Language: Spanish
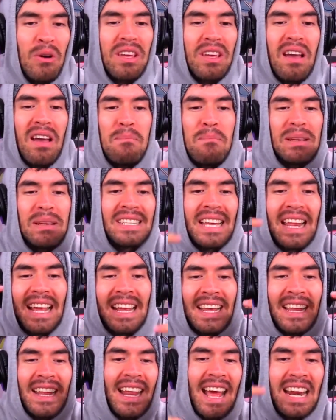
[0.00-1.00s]
creo que va a empezar
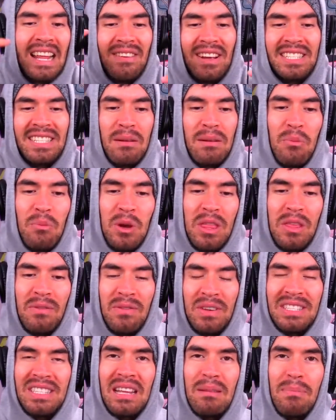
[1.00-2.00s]
a girar y va a ser muy
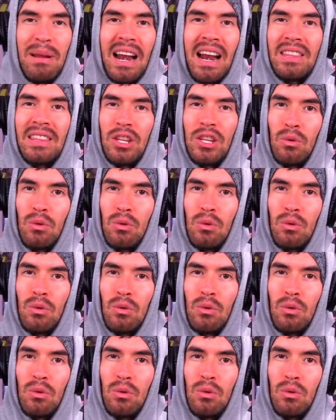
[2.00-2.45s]
difícil para la